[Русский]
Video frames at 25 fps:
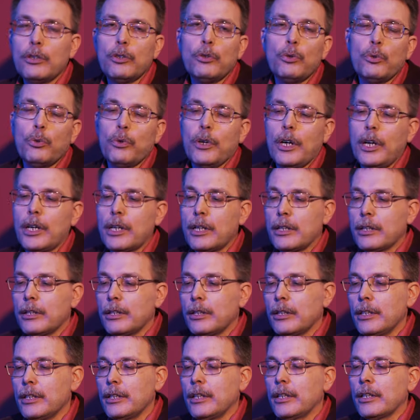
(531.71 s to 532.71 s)
нуар
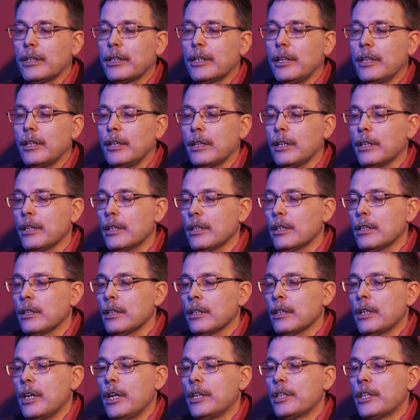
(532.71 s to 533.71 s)
и так далее –
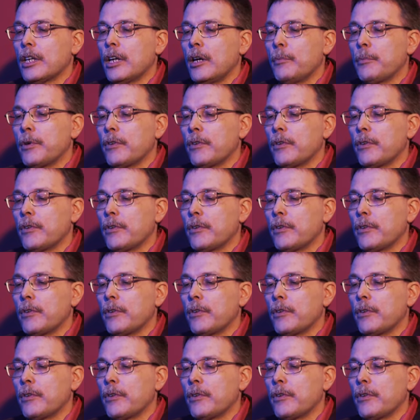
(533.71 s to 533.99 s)
эта